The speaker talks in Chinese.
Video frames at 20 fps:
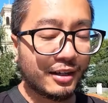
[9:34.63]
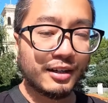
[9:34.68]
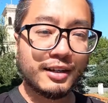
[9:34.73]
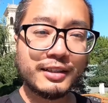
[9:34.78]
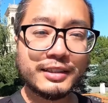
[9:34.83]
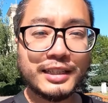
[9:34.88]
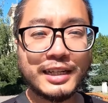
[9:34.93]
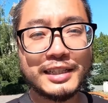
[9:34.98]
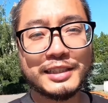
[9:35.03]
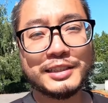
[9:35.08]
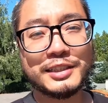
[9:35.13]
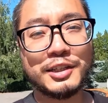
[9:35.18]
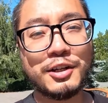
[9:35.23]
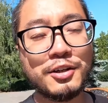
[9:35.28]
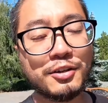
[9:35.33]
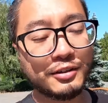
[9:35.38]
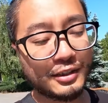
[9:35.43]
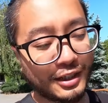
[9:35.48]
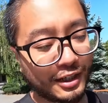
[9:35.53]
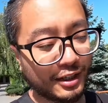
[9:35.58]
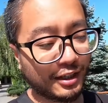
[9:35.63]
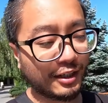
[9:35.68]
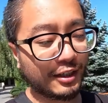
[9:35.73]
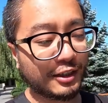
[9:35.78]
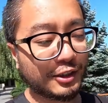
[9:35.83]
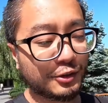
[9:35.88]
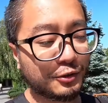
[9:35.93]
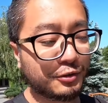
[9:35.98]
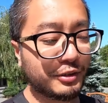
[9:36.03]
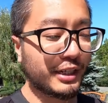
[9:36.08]
二战时候
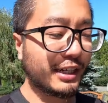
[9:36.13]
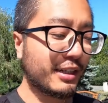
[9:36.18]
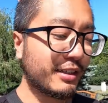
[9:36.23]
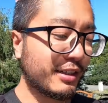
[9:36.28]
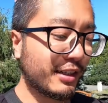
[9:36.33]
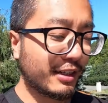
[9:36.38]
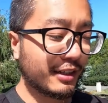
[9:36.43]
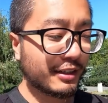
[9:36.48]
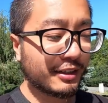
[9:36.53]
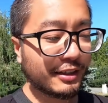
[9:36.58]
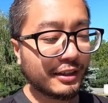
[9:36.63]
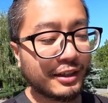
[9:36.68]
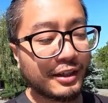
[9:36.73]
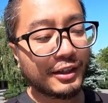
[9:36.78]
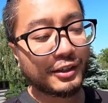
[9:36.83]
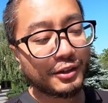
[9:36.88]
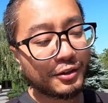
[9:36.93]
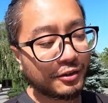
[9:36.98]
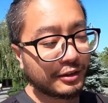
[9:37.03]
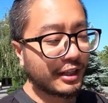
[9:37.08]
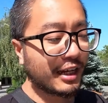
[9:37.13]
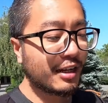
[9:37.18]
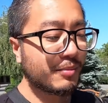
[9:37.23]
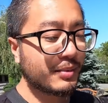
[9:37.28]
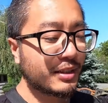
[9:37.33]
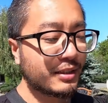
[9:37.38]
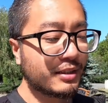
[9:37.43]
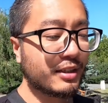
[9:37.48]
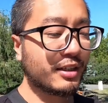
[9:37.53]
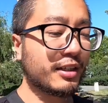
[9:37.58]
的苏联人。 用他
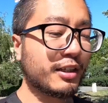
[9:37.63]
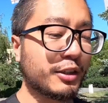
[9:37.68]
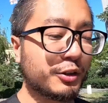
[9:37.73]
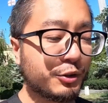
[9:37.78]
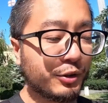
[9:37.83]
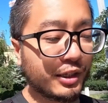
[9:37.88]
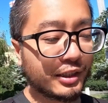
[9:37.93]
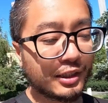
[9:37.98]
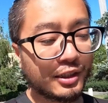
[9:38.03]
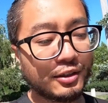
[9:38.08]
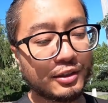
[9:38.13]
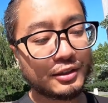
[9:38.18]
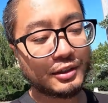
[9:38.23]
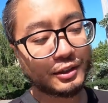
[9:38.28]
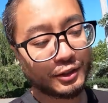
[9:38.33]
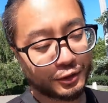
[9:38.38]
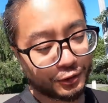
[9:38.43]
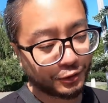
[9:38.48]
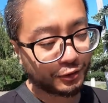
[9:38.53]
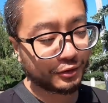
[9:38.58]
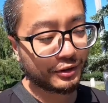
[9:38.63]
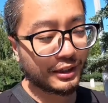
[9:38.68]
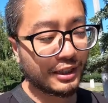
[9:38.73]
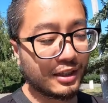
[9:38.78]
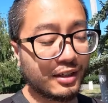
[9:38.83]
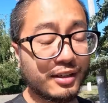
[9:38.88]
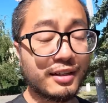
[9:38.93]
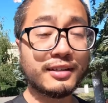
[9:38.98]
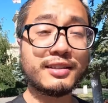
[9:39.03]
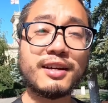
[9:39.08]
们的血肉之躯
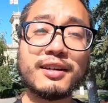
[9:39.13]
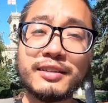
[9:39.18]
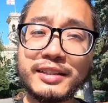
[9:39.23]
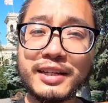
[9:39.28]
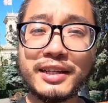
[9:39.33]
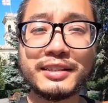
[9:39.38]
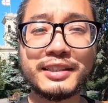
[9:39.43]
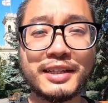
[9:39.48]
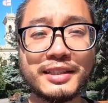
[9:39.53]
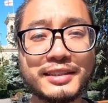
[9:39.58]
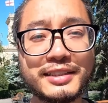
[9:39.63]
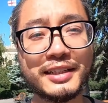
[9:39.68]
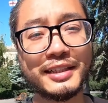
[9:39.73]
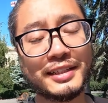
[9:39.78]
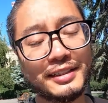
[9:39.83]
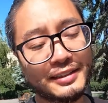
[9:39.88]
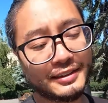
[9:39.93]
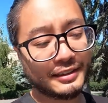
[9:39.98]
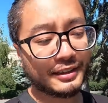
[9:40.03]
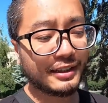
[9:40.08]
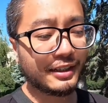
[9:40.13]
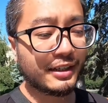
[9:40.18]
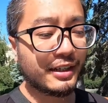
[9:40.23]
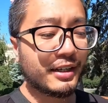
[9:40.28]
和钢铁长城，